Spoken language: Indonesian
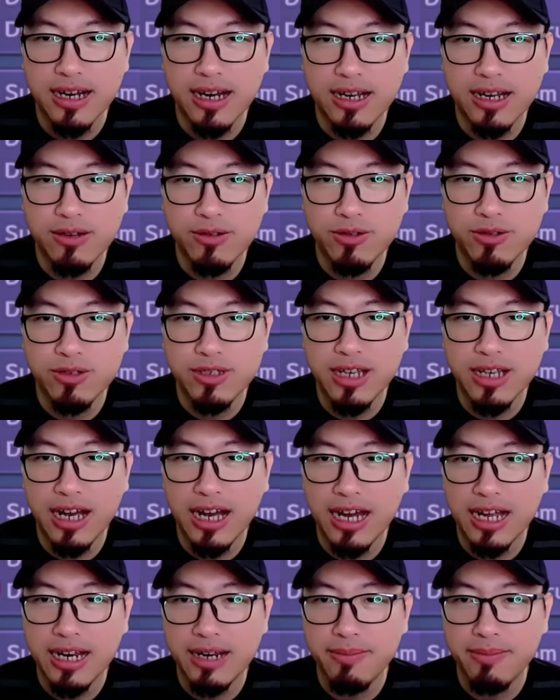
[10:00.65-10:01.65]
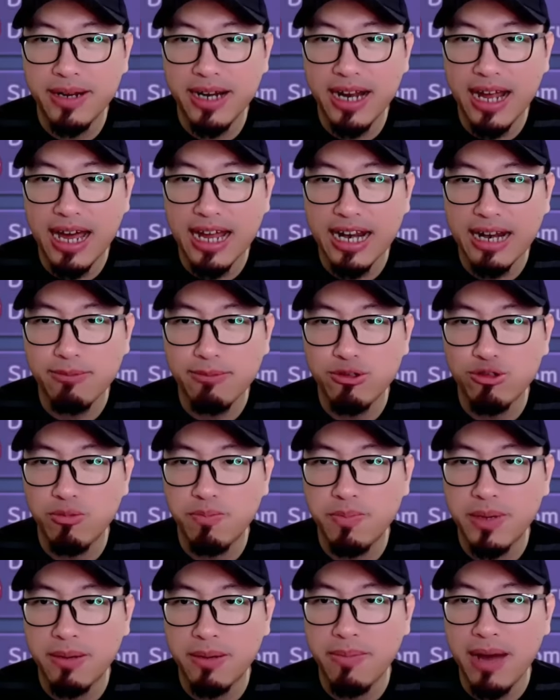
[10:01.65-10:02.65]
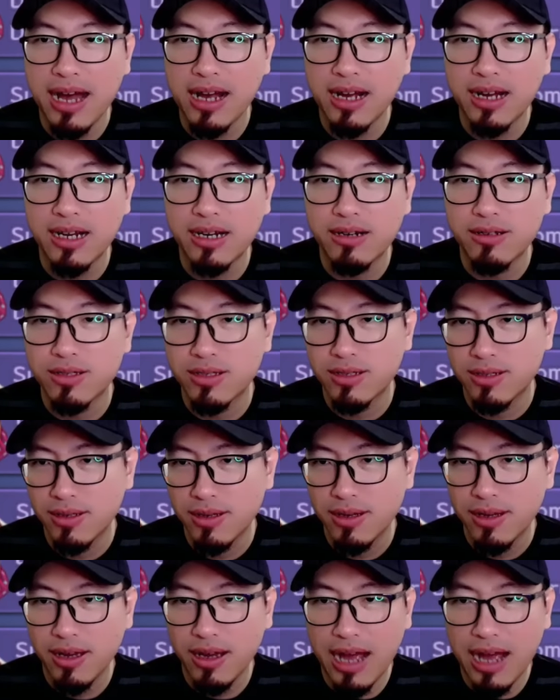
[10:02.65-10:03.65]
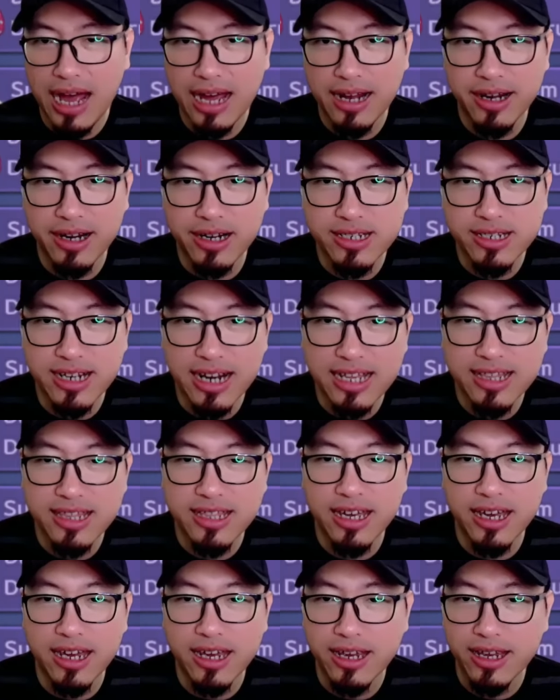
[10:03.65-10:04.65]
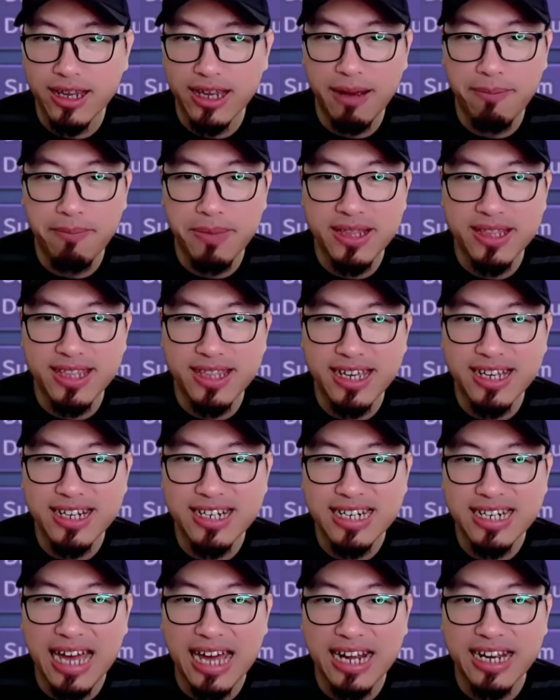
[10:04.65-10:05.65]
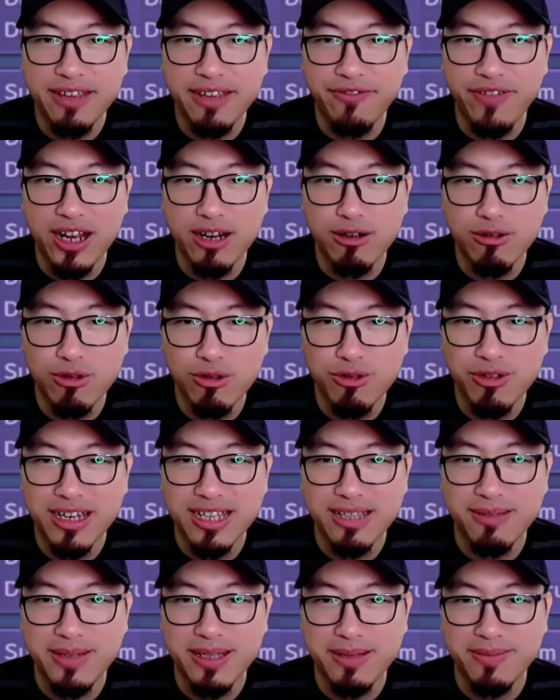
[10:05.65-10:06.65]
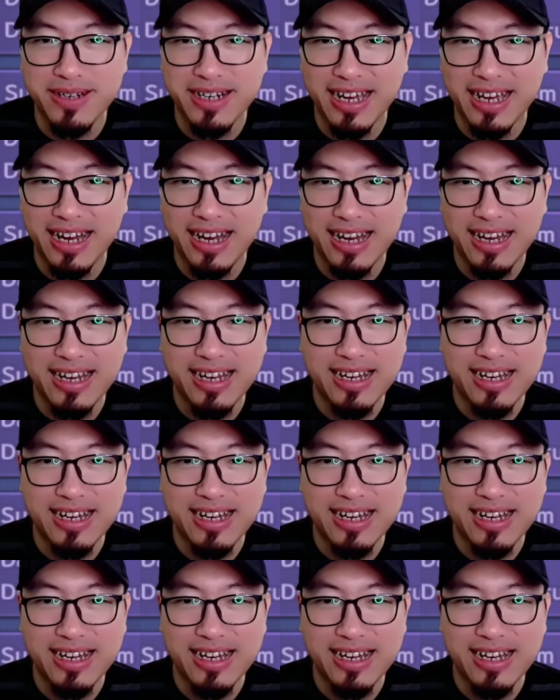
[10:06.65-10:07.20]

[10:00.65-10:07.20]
Aduh jangan berharap super bangkrut honor slide deh. Yang penting dan event dulu ya teman-teman ya.